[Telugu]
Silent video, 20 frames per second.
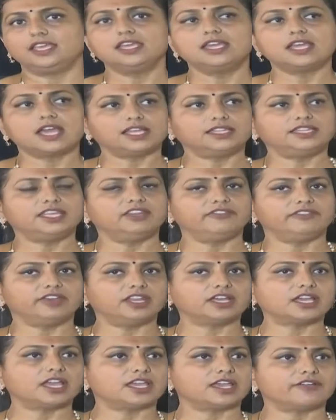ఇంకా దీని
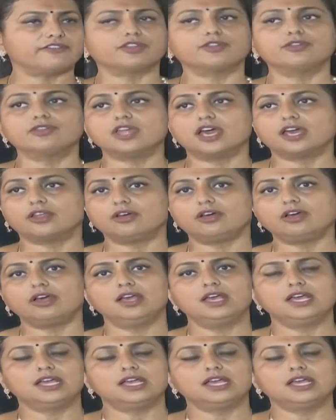వెనక ఎవరున్నారో